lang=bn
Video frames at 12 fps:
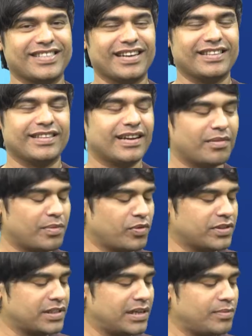তানিন তানহা আমি
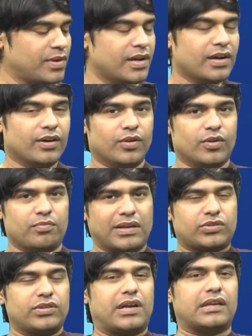বলতেছিলাম ও
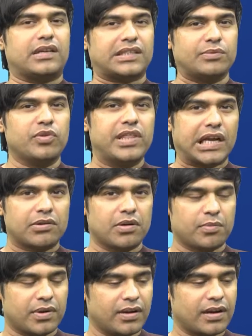মাত্রই কালকে একটা মুভি দেখলাম
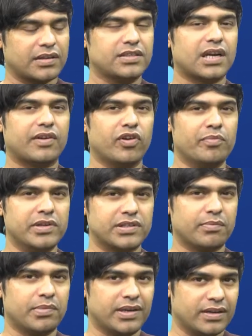আমরা রাত জায়গা ফুল মিট
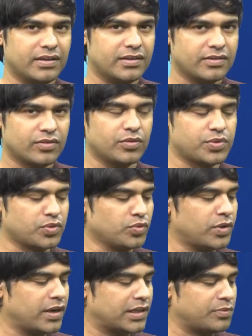সাব্বিরের খুব
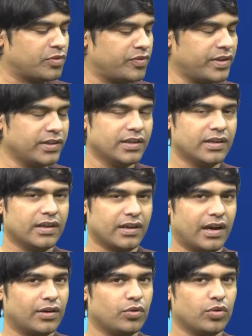সুন্দর একটা মুভি
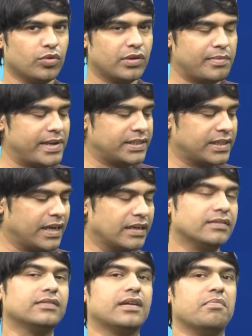গানগুলো অ্যামেজিং
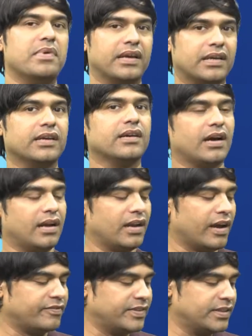অ্যান্ড দ্য মেকিং আই
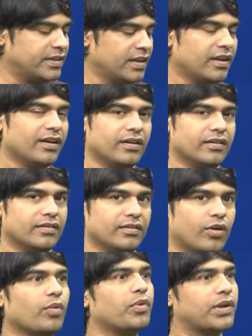লাভড ইট
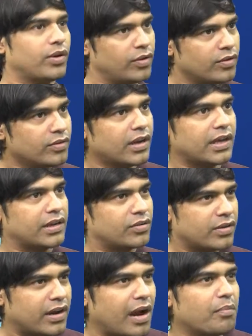গল্পটাও লাইক একটু
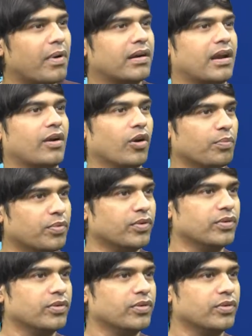গ্রাম বাংলার গল্প